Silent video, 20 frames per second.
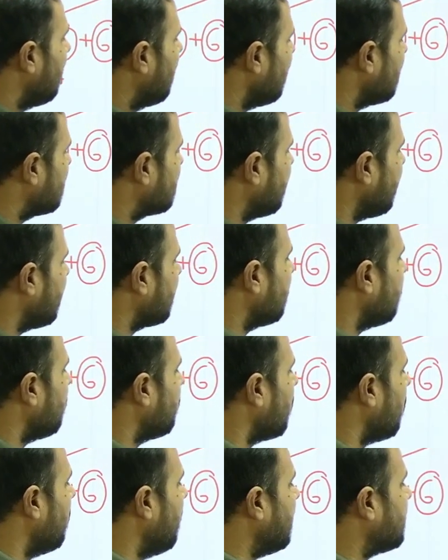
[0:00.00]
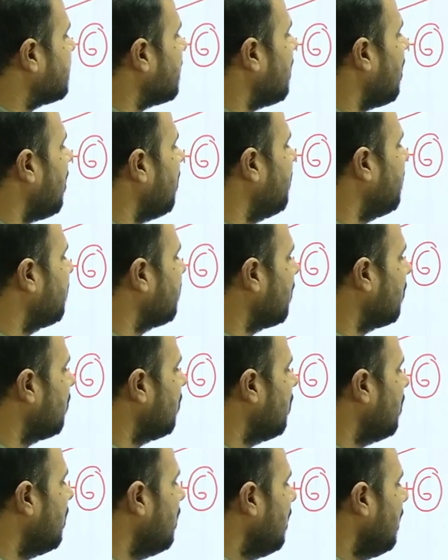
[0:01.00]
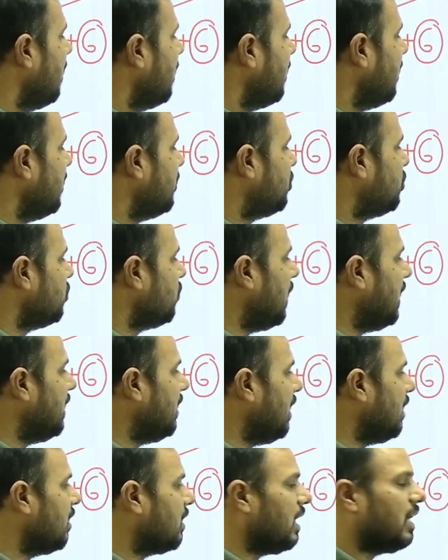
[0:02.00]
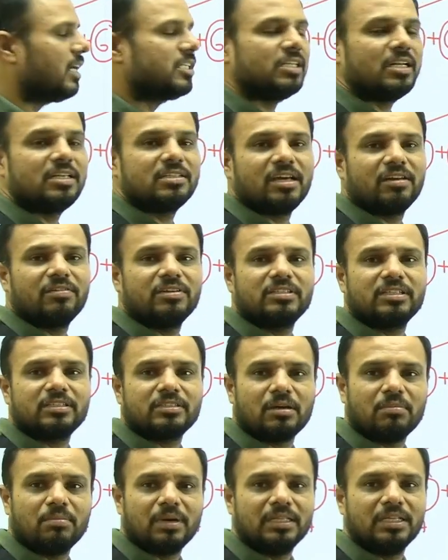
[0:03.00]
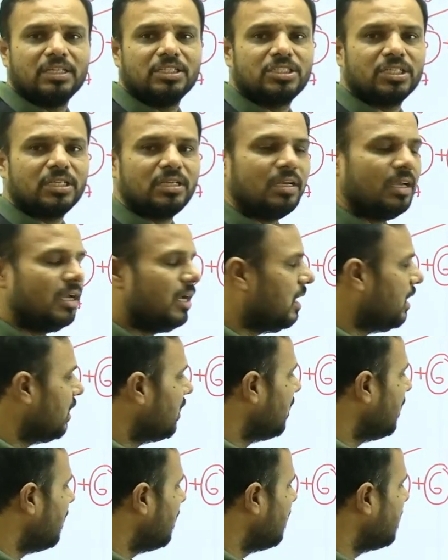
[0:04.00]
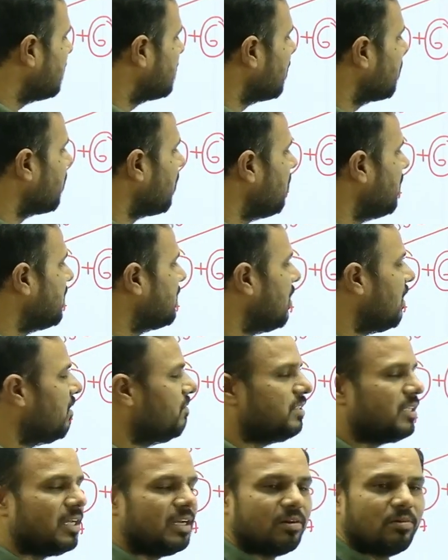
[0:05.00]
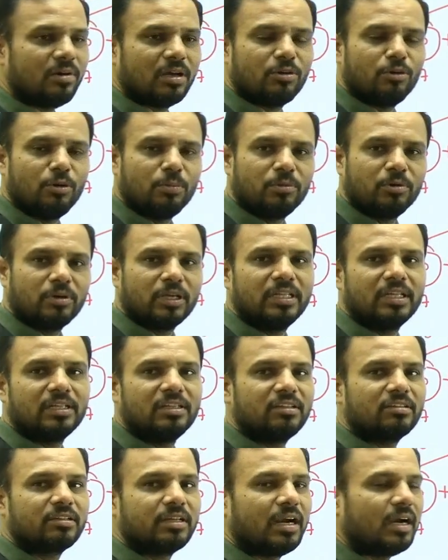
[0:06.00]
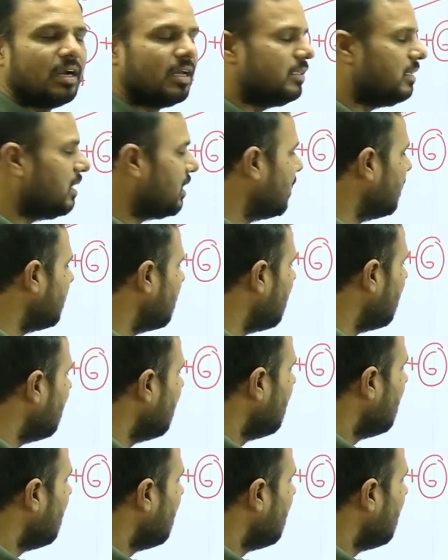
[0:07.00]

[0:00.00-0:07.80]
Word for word: డిస్ట్రిక్ట్ ప్రొబేషన్ ఆఫీసరు ఈ జువైనైల్ కరెక్షనల్ సర్వీస్కి సంబంధించి ఈ డిస్ట్రిక్ట్ ప్రొబేషన్ ఆఫీసర్ని కూడా గ్రూప్ టూ కిందకి తీసుకురావడం జరిగింది